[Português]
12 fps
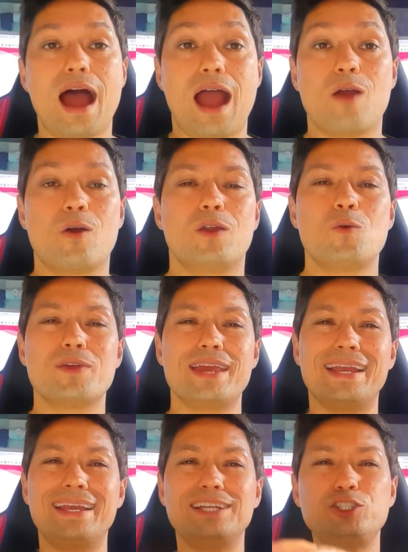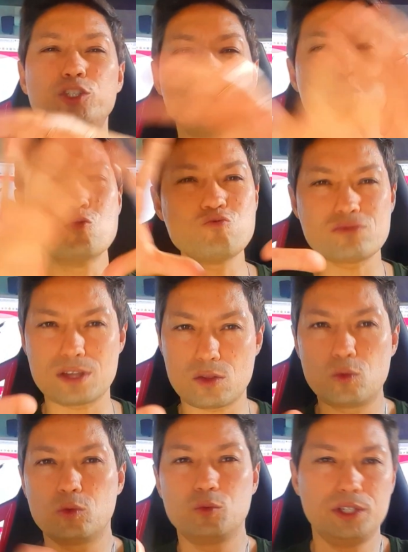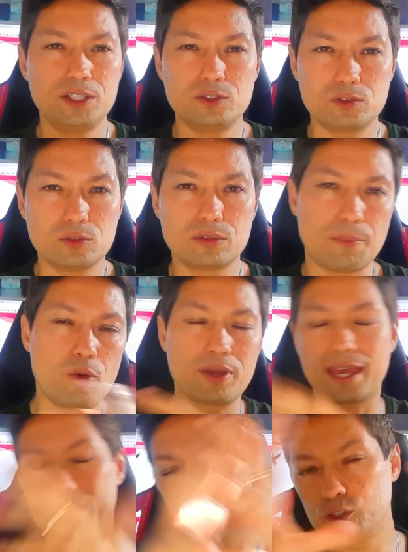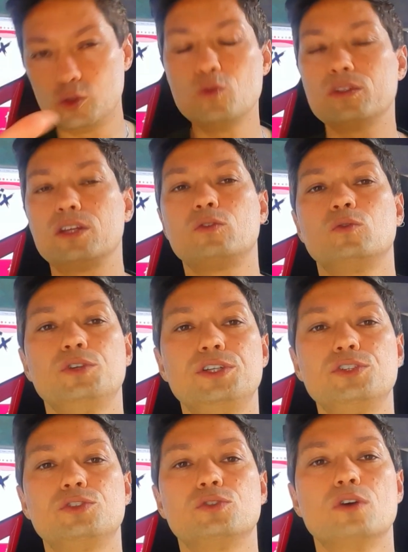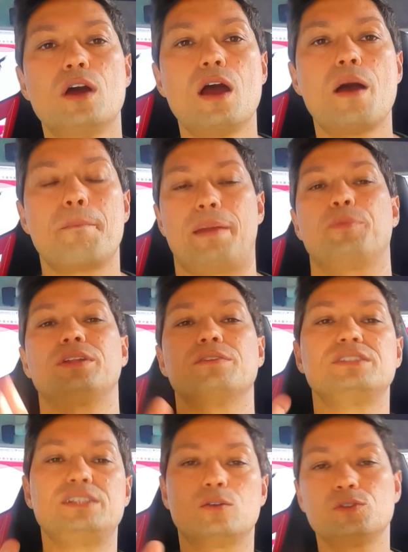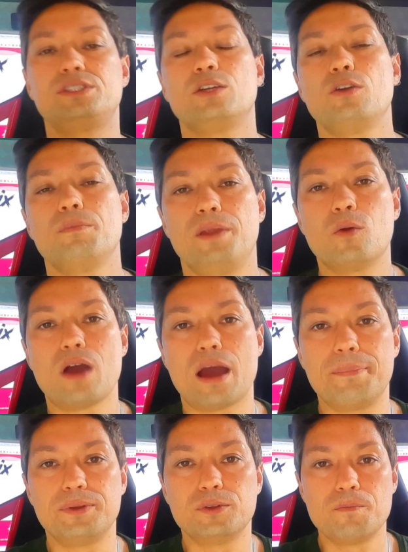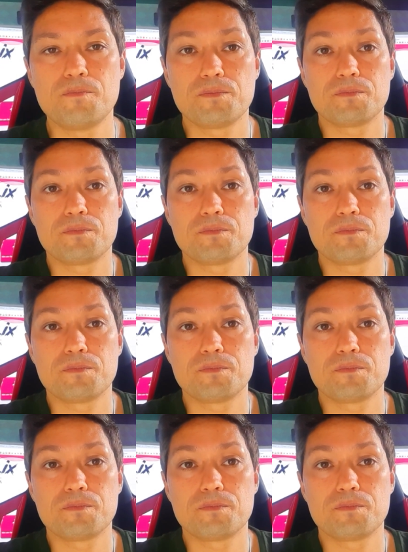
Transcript: Agora, o que que junta tudo isso, tá bom? O que que junta tudo isso para poder você conseguir um emprego rápido?